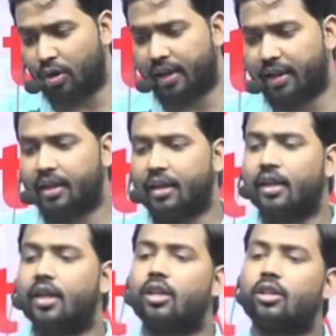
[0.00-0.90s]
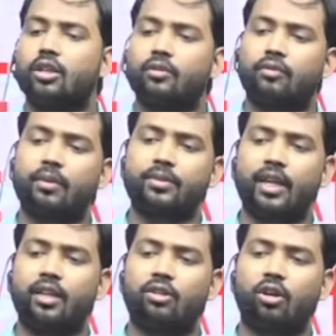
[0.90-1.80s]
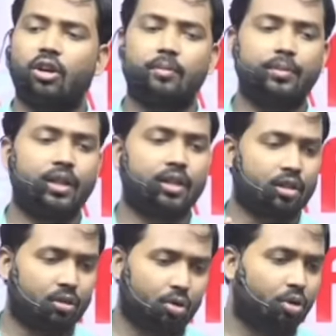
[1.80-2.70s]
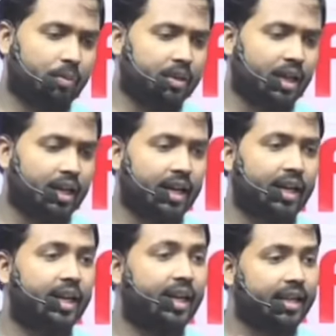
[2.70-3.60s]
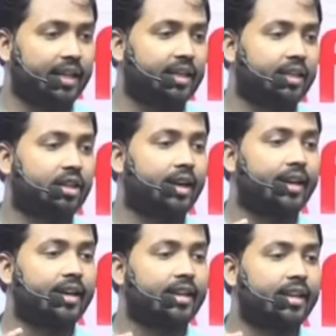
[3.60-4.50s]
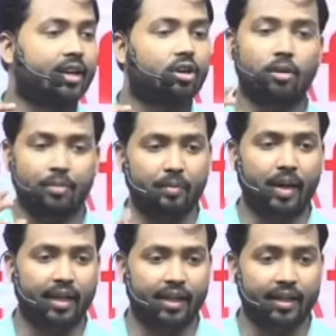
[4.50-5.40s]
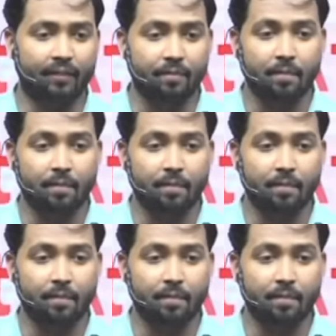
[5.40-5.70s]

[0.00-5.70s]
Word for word: जाएगा वेबसाइट और एप्लीकेशन दोनों पे चला जाएगा लेकिन करंट की एक कॉपी बनाइएगा